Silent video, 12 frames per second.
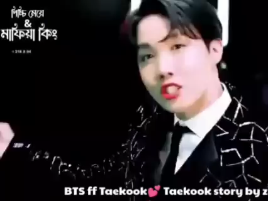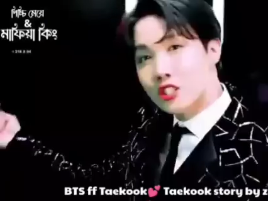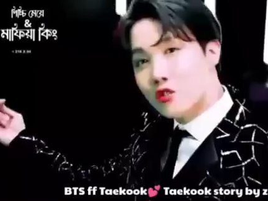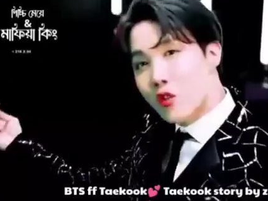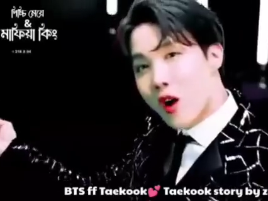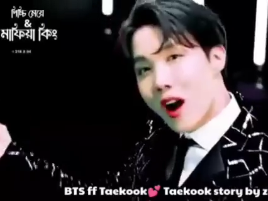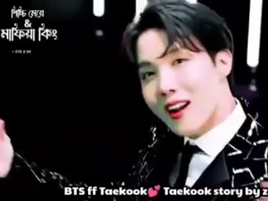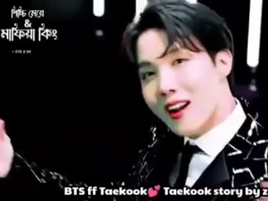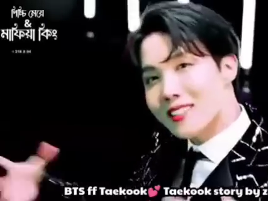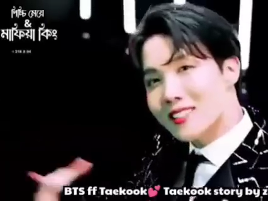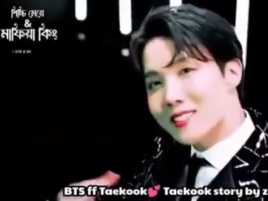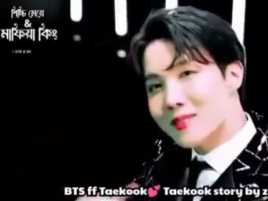তোমার নেই
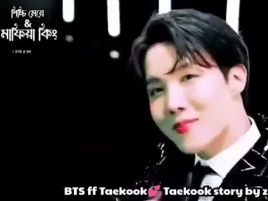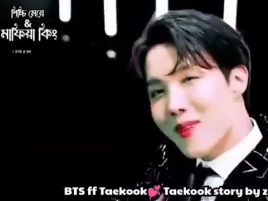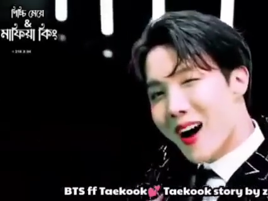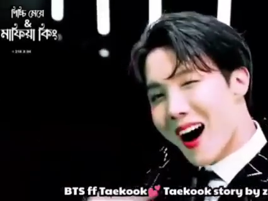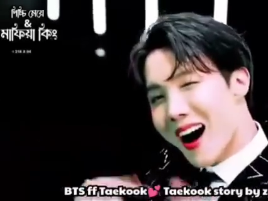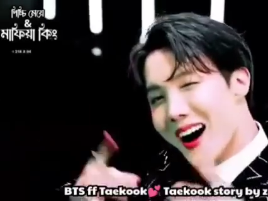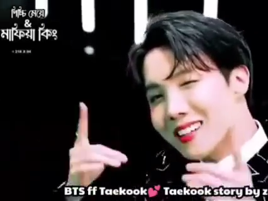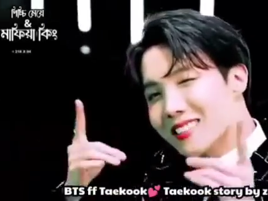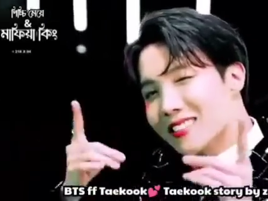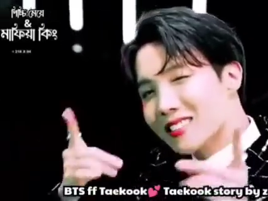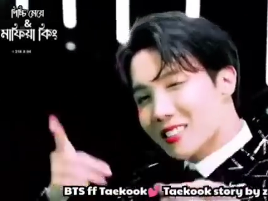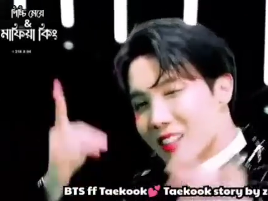তবে আমার আছে
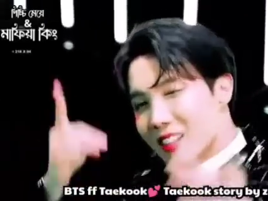আমি